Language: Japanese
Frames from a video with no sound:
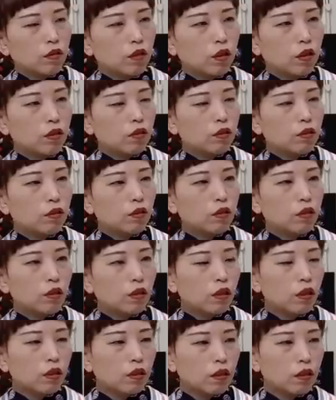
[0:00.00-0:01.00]
夏に
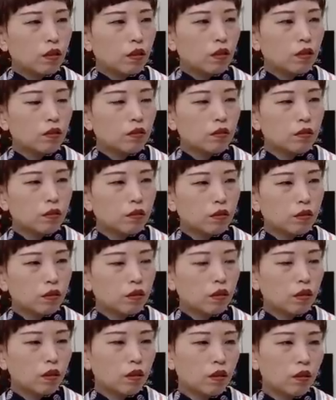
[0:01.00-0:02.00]
必ず1
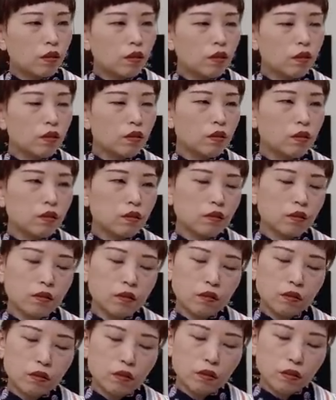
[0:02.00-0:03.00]
回
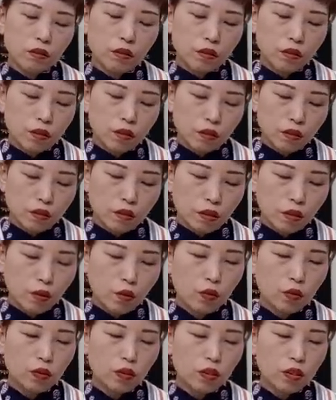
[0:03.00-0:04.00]
2
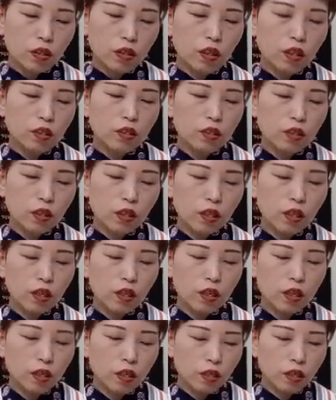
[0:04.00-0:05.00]
本になって
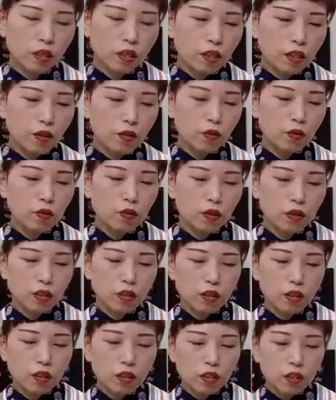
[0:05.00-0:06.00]
洗い替え用
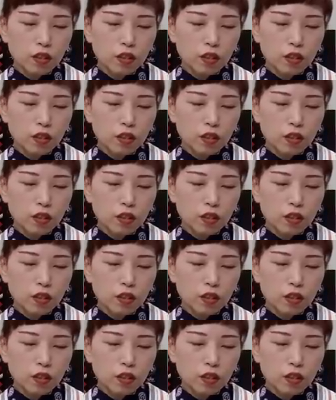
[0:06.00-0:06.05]
にっ